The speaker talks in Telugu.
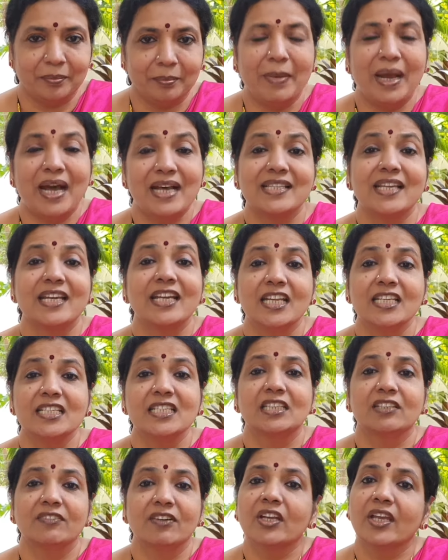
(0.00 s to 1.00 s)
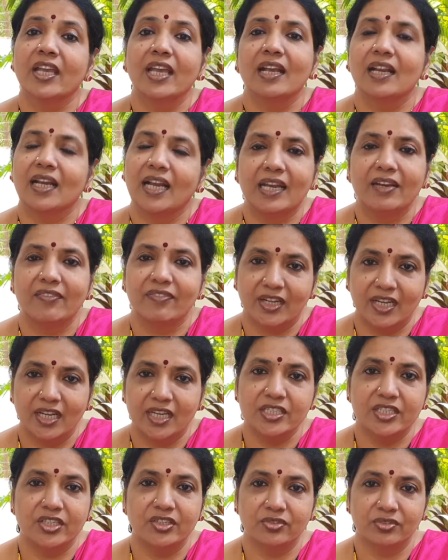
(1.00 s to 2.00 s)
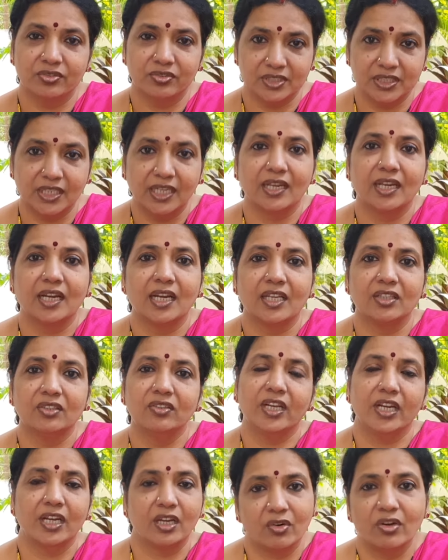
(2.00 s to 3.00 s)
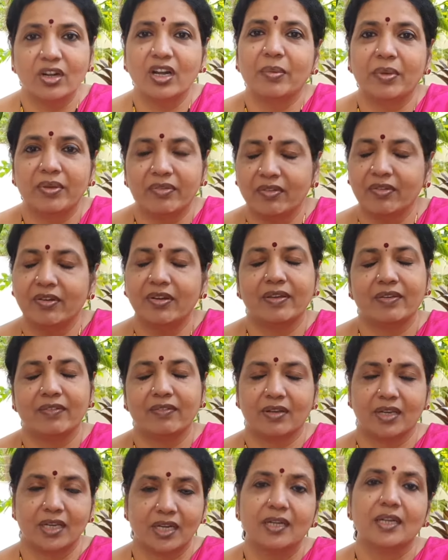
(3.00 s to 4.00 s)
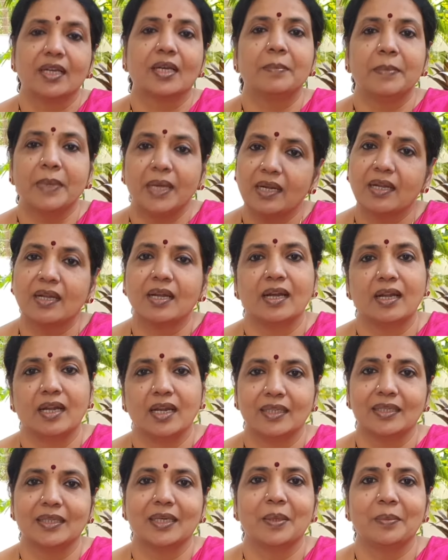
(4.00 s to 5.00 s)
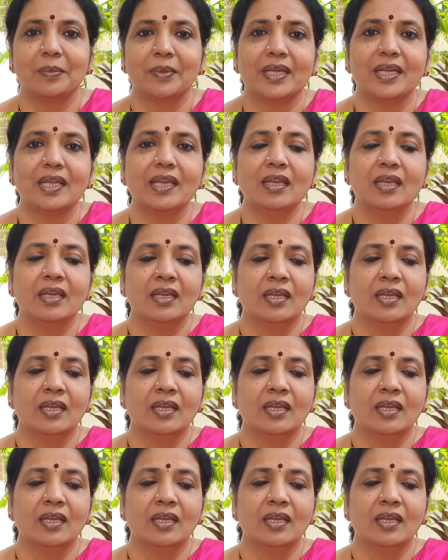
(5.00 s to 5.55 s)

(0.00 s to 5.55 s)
మా సైడ్ నుంచి ఇంతవరకు ఏ క్లారిఫికేషన్ జరగలేదు నిన్న కూడా మేము ఎవరు కరెక్ట్గా మాట్లాడలేదు కాబట్టి